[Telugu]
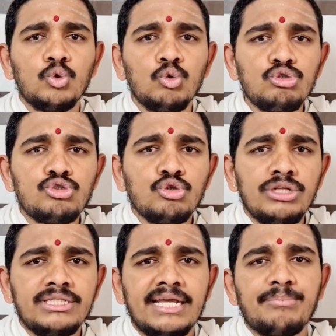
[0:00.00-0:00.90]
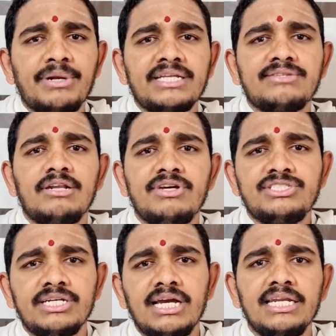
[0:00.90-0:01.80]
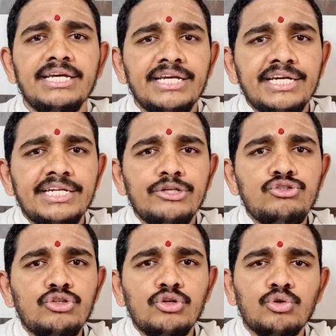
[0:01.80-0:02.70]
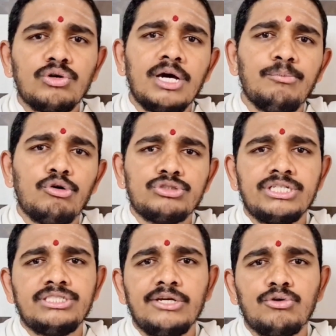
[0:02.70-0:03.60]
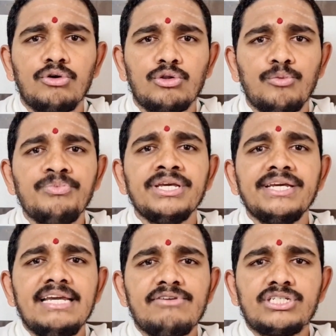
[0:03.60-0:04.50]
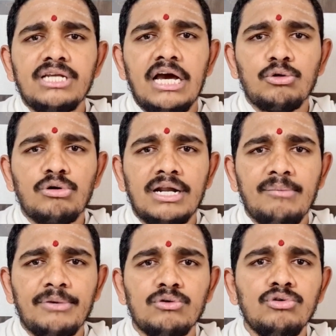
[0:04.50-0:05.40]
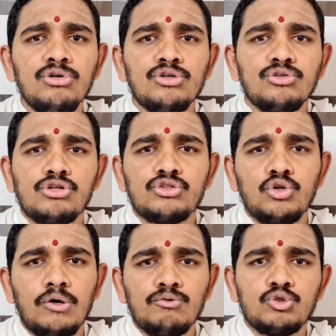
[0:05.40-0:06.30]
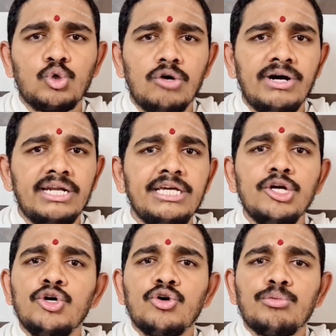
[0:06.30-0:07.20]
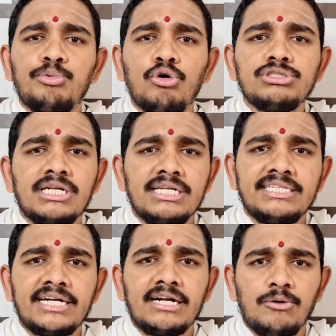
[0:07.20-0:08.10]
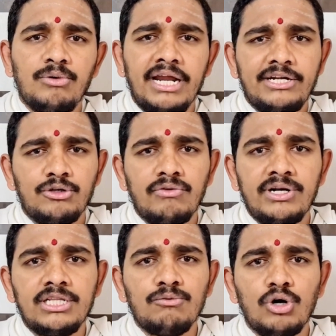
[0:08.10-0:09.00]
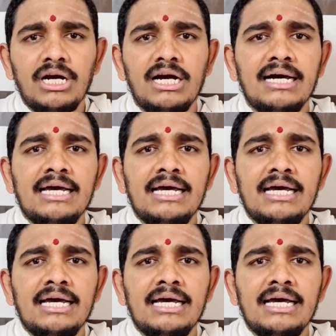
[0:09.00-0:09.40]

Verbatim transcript: కూర్చొని తినే ప్రయత్నమే చేయాలి నించుని కూడా భోజనం చేయకూడదు ఈ విషయాన్ని కూడా మనం దృష్టిలో ఉంచుకోవాలి భోజనం తినడం అనేటటువంటిది ఒక